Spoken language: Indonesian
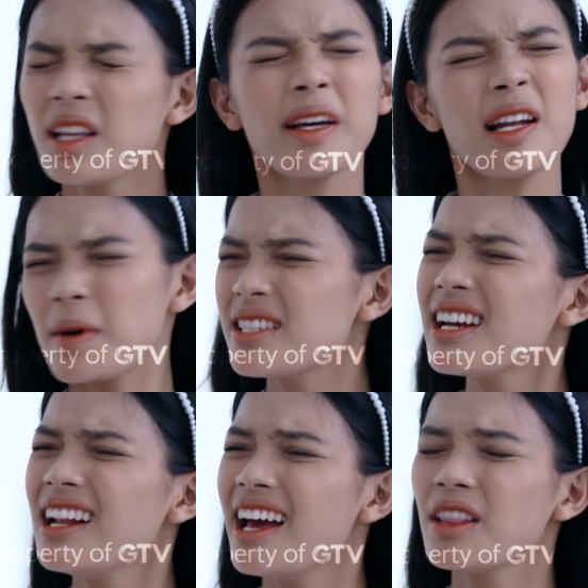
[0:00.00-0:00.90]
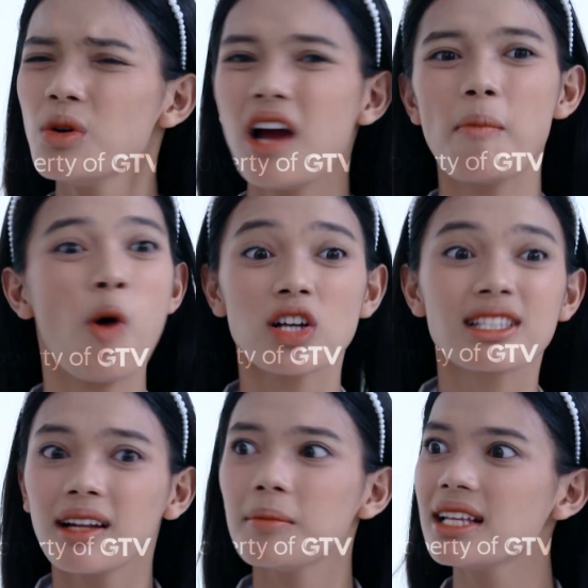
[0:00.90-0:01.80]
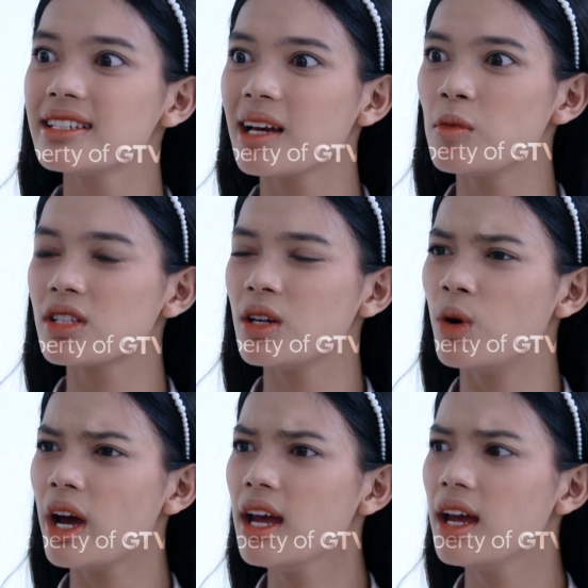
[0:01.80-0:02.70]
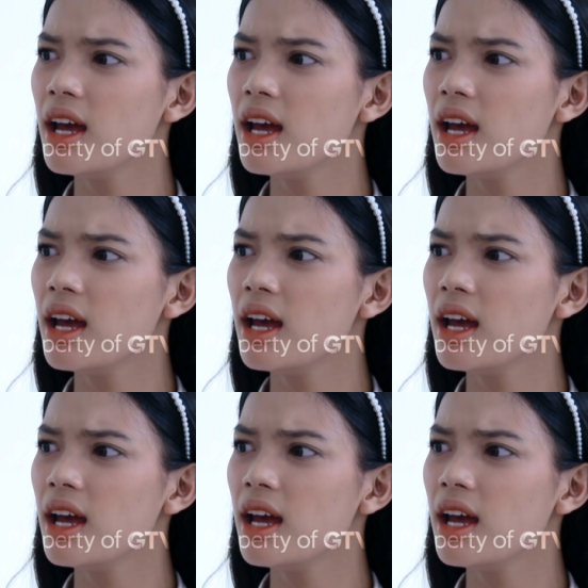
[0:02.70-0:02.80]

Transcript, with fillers: tapi kenapa sih kalian tuh gak bosen mancing emosi gue?